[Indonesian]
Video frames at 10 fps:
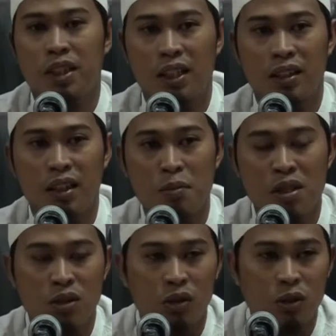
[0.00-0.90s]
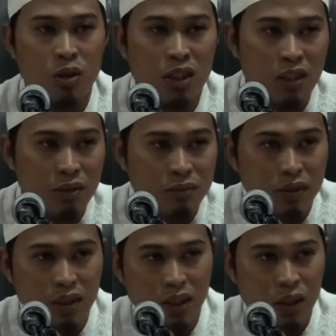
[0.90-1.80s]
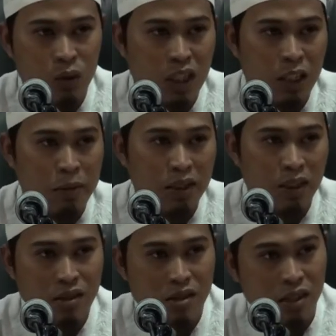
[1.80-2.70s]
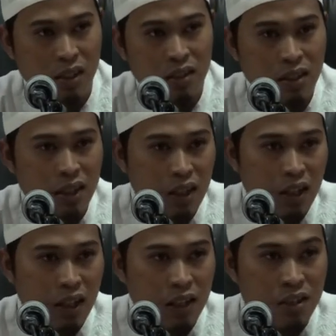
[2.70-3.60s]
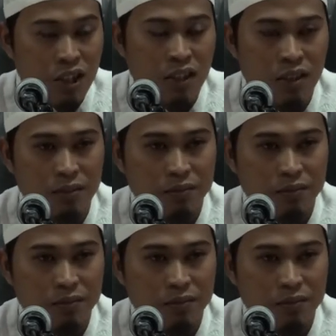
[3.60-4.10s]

yang kita ambil contohnya itu kalimat ins dan al-jin